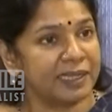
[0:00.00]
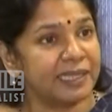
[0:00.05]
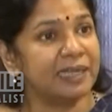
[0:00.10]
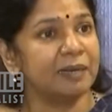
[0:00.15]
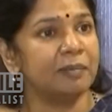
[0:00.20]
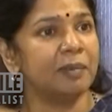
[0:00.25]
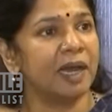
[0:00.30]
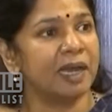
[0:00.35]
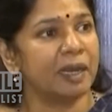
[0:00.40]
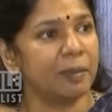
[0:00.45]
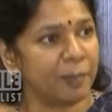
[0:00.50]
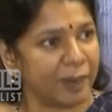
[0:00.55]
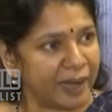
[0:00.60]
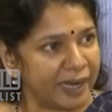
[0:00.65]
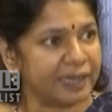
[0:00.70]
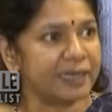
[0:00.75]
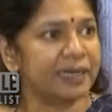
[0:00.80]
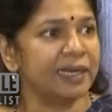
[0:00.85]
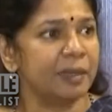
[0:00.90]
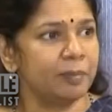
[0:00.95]
அதிகமான
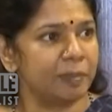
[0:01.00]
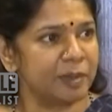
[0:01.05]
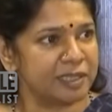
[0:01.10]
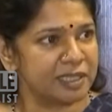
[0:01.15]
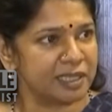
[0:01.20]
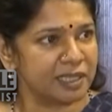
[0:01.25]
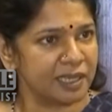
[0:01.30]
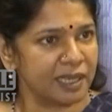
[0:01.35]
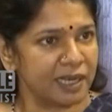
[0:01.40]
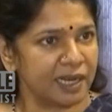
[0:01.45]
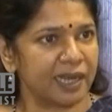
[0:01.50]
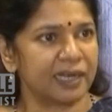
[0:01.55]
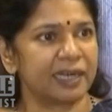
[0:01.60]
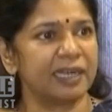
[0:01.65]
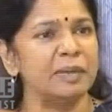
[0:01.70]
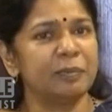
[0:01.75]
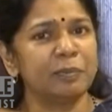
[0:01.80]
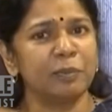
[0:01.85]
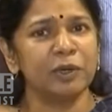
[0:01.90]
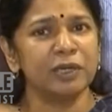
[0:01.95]
பயன்களை
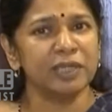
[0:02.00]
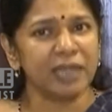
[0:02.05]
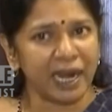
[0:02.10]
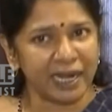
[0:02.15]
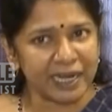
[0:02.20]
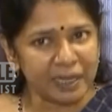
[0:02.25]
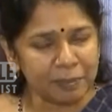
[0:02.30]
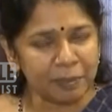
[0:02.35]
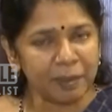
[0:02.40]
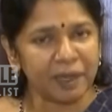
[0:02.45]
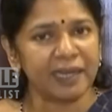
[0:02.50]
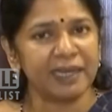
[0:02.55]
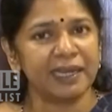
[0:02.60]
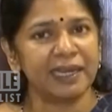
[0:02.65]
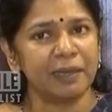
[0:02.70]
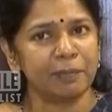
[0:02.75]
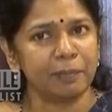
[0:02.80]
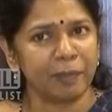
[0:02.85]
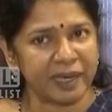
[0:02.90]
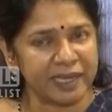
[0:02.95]
பெற்றிருக்கிறார்கள் இப்பொழுது
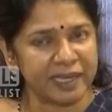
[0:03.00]
அடிப்படையிலே